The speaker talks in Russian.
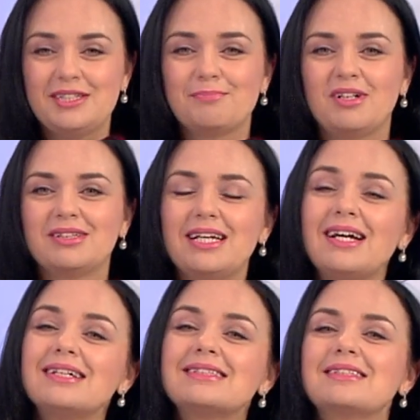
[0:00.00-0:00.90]

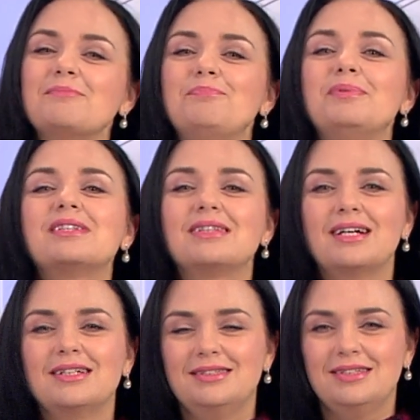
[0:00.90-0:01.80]
исполняется
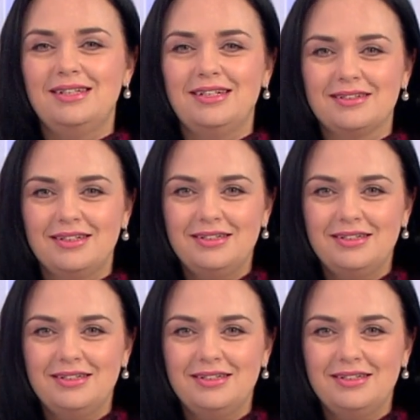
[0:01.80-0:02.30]
15 лет.